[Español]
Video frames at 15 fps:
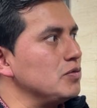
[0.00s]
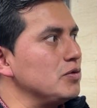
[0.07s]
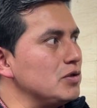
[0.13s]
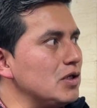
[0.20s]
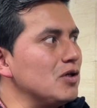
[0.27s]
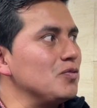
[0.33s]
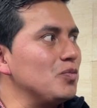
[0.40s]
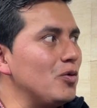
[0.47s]
los
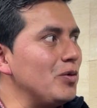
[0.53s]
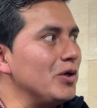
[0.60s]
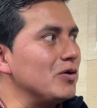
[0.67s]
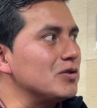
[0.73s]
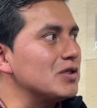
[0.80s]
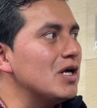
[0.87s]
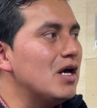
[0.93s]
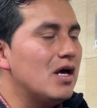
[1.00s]
funcionarios
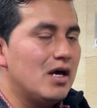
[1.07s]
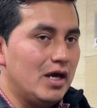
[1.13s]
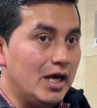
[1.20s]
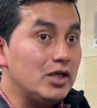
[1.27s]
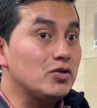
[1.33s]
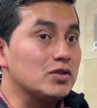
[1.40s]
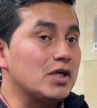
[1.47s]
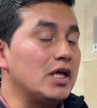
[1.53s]
públicos.
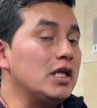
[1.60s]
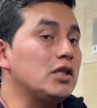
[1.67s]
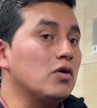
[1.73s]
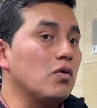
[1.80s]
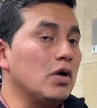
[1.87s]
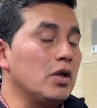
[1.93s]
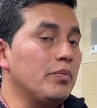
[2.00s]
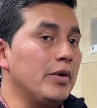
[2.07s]
Eso es
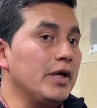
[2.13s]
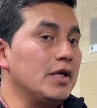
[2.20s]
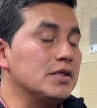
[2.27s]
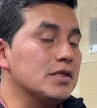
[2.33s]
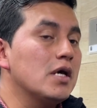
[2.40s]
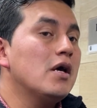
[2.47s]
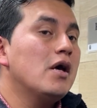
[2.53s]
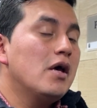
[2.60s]
crítico en el
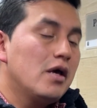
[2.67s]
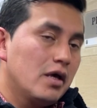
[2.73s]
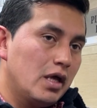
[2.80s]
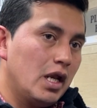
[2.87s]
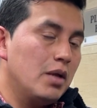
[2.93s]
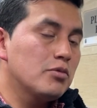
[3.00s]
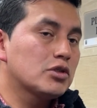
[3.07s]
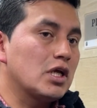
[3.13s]
país.
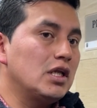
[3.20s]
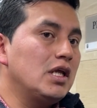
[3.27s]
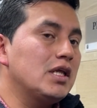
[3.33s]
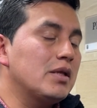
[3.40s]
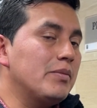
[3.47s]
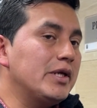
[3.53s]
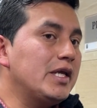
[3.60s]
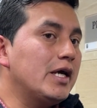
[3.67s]
Creemos que el día
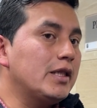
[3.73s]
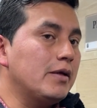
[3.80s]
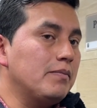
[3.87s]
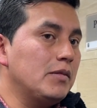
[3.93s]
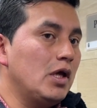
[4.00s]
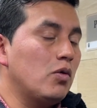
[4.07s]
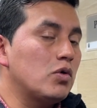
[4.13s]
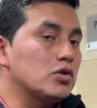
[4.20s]
de mañana,
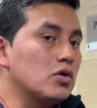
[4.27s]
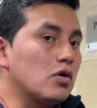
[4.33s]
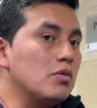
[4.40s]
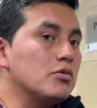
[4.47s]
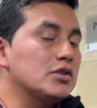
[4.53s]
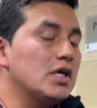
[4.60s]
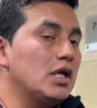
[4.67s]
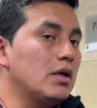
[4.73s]
de acuerdo a
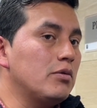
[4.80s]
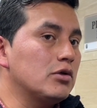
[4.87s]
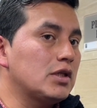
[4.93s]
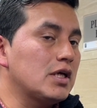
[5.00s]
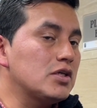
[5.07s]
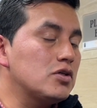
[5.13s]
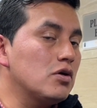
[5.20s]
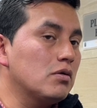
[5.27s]
cómo sea la
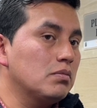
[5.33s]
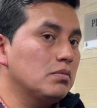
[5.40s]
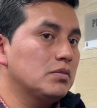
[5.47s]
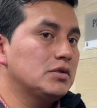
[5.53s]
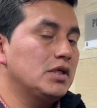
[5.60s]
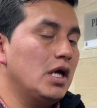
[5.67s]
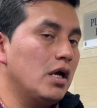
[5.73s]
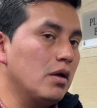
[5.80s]
votación,
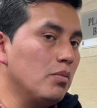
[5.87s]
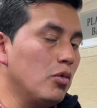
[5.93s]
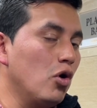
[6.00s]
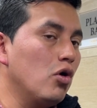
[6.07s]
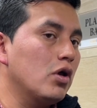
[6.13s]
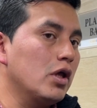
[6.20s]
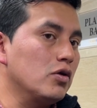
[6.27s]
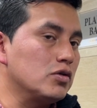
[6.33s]
sea en
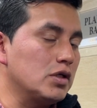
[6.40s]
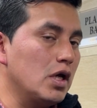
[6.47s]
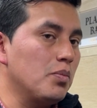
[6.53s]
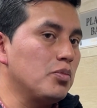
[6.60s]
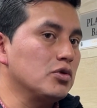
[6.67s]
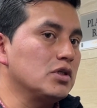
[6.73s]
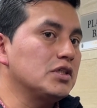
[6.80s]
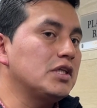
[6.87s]
bloque o sea
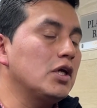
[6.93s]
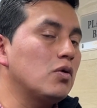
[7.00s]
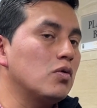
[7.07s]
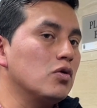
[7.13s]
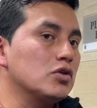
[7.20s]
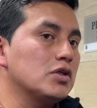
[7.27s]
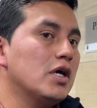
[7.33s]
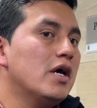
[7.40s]
por
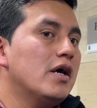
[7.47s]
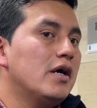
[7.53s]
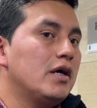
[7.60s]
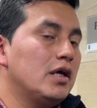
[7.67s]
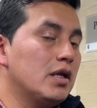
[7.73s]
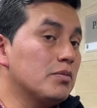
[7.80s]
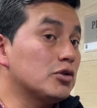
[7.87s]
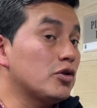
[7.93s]
artículos,
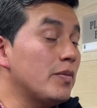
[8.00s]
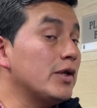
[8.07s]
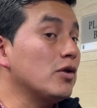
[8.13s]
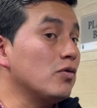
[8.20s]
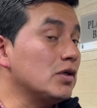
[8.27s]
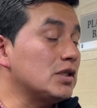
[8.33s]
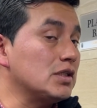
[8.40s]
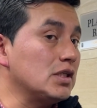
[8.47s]
iremos tomando
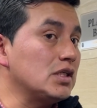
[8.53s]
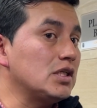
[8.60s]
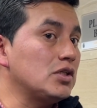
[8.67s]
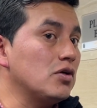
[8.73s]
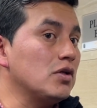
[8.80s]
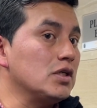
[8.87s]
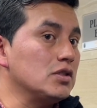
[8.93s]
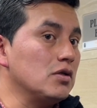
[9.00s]
nuestras
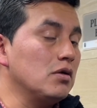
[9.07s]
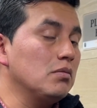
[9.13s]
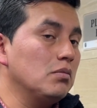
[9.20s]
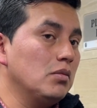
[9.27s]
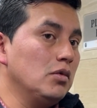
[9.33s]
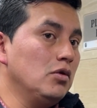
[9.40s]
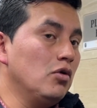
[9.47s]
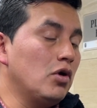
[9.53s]
decisiones,
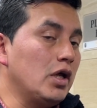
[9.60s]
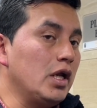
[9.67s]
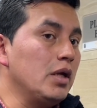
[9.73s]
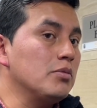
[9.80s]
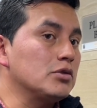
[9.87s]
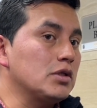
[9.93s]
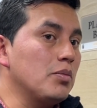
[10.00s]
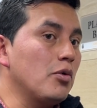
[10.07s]
¿no? no
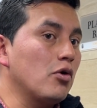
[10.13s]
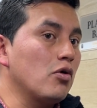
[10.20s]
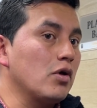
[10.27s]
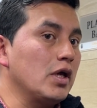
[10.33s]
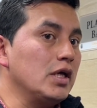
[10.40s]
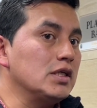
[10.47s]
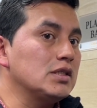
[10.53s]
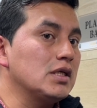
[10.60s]
creemos tampoco
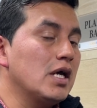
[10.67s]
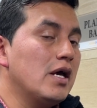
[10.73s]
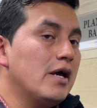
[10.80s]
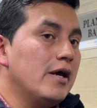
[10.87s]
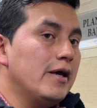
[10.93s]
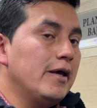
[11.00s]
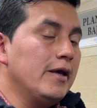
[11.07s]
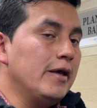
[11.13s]
que es
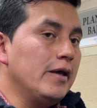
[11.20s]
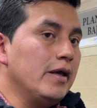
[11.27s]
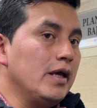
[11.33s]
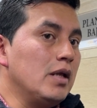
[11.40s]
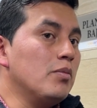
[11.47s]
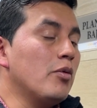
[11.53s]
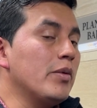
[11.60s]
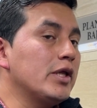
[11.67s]
eh,
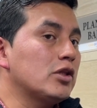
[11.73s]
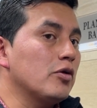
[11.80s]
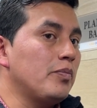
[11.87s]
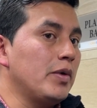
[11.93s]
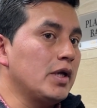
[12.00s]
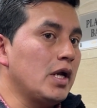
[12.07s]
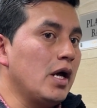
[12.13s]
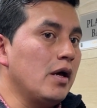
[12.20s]
el momento
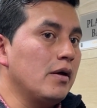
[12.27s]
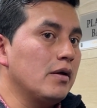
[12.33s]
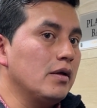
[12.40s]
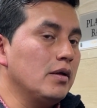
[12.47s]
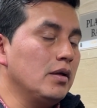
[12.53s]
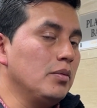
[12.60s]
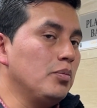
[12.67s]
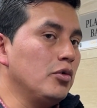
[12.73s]
para
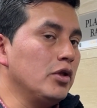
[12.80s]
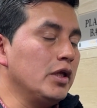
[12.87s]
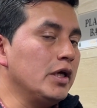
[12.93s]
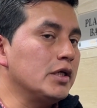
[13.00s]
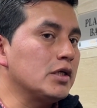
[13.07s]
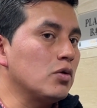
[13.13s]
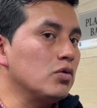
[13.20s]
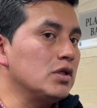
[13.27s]
eh,
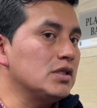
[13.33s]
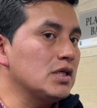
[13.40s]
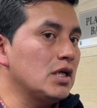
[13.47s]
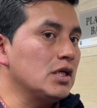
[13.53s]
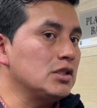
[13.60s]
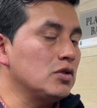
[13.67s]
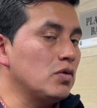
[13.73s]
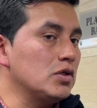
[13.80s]
poder agudizar
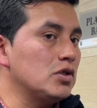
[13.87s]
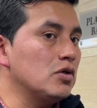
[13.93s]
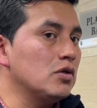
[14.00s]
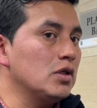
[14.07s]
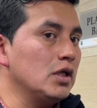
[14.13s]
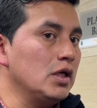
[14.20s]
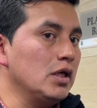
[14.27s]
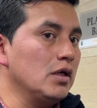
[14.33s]
la
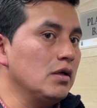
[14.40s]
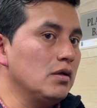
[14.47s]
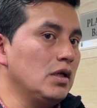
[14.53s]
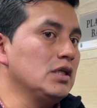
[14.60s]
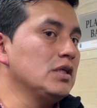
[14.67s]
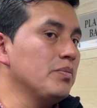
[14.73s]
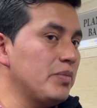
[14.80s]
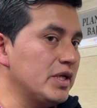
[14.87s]
situación de
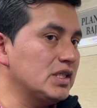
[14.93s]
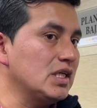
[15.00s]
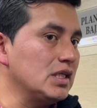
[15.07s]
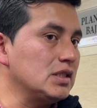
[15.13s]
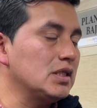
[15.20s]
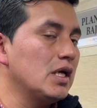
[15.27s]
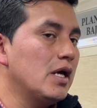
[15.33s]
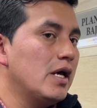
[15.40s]
las
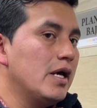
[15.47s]
empresas